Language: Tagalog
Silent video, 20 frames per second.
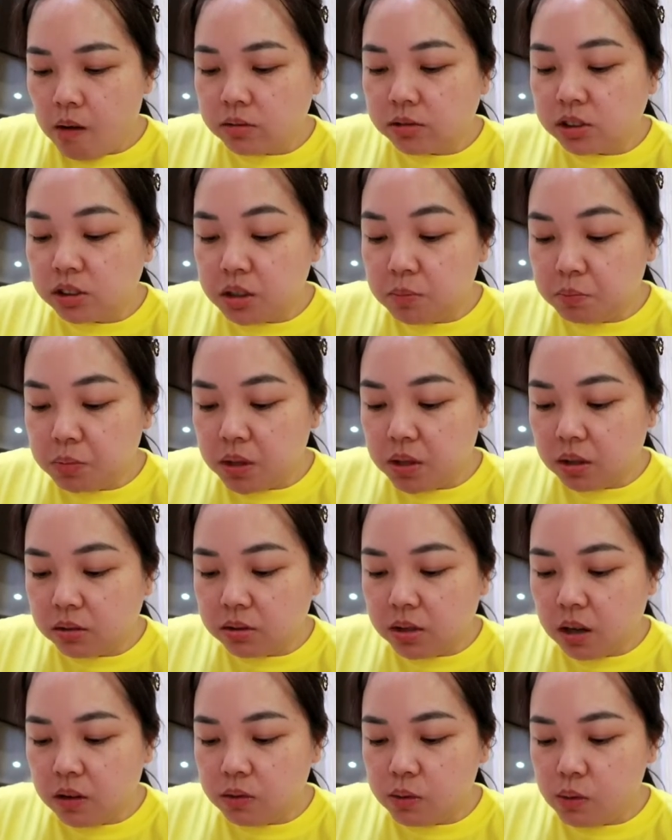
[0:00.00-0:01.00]
Ang simple
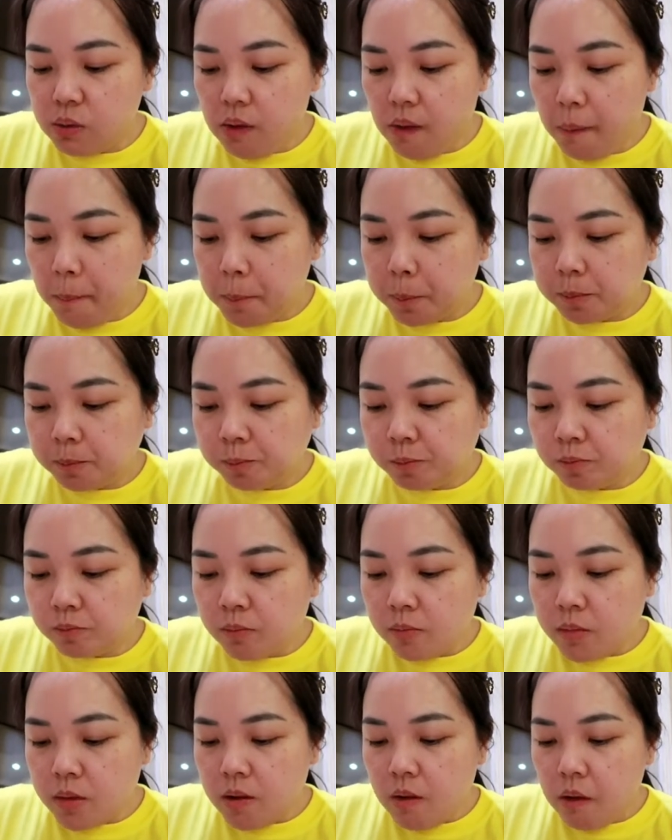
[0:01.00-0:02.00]
lang na, no?
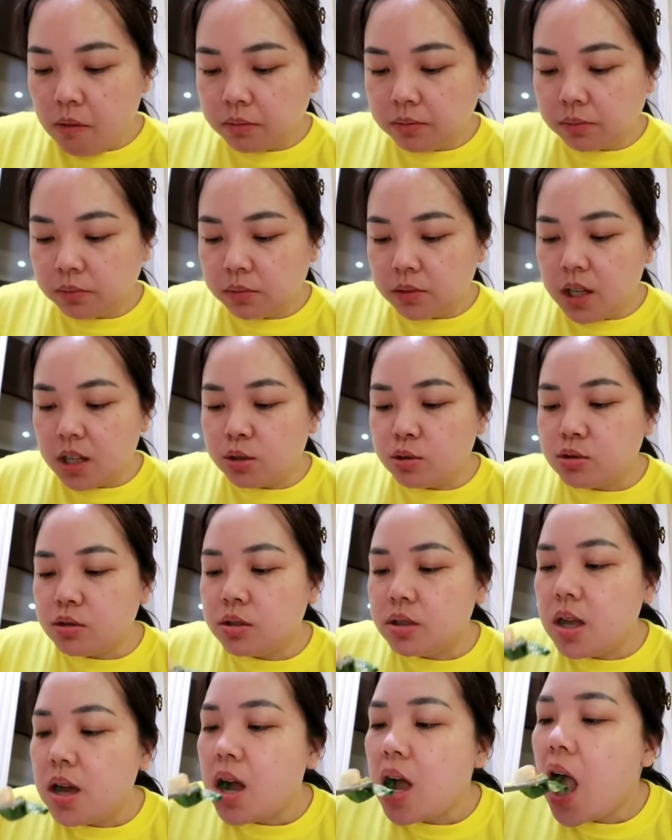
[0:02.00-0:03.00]

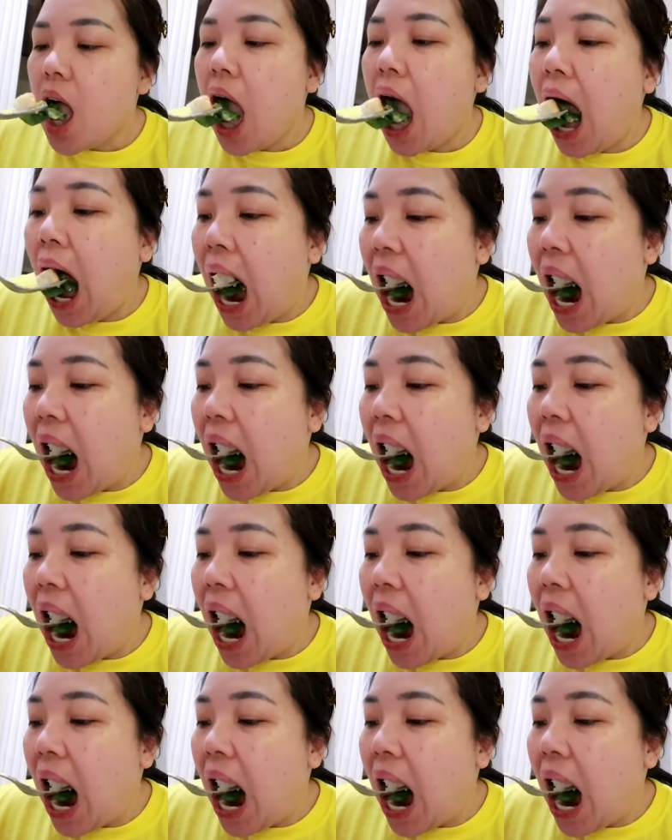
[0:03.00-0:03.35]
Lettuce lang.